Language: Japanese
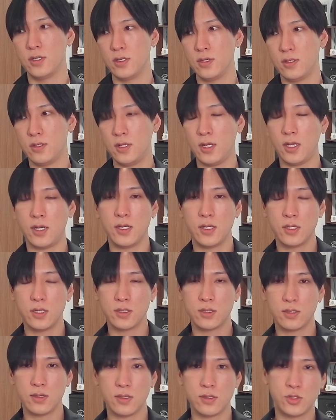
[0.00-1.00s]
で、
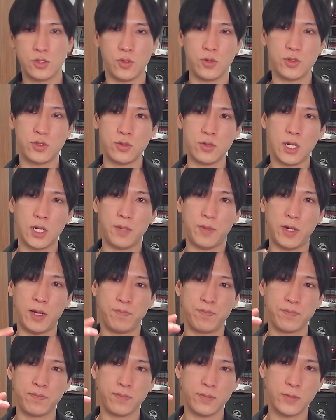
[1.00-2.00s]
上昇幅、
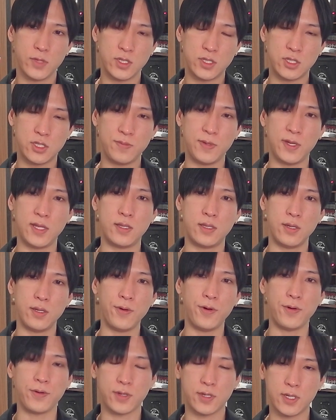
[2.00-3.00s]
すべて
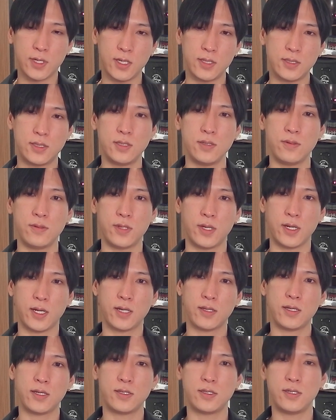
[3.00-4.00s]
を消すような
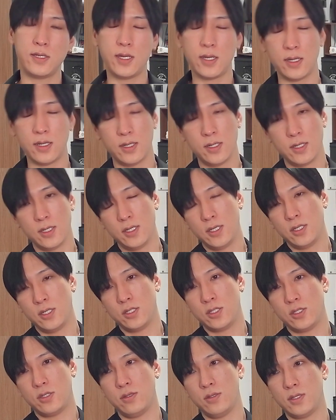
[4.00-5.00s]
形で、
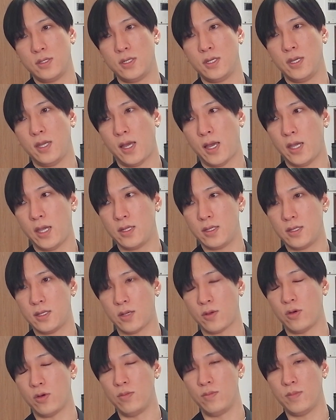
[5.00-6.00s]
修正が入って
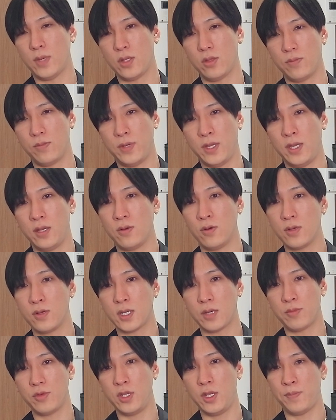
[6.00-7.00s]
今晩の米国
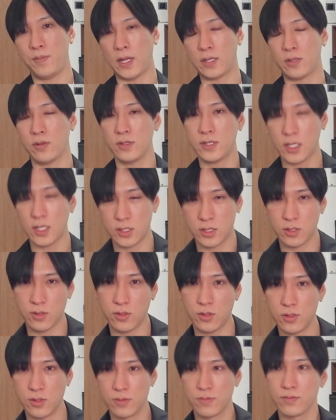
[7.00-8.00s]
株にバトンタッチとい
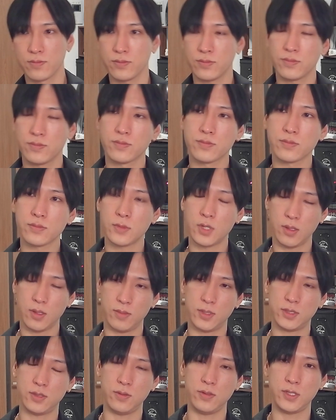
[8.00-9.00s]
う、まあ、
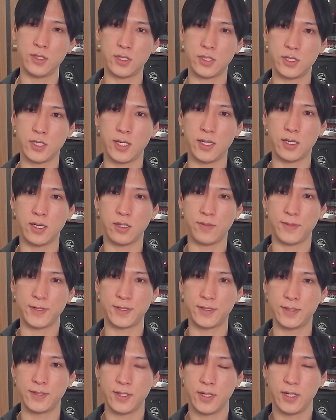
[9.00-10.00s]
そういった試合になってま
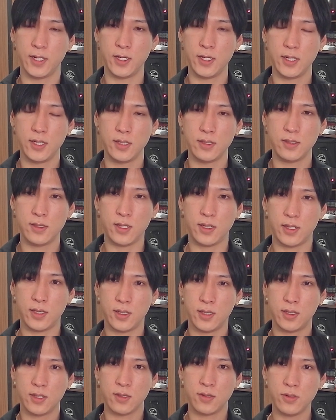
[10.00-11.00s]
す。で、
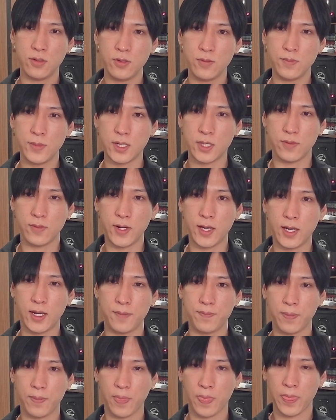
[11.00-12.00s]
今日までは、
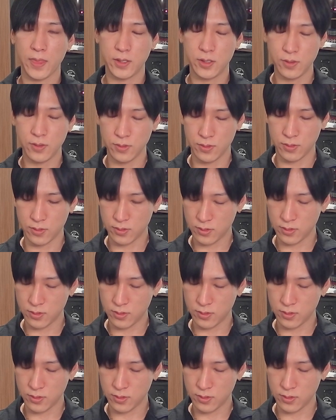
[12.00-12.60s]
今日の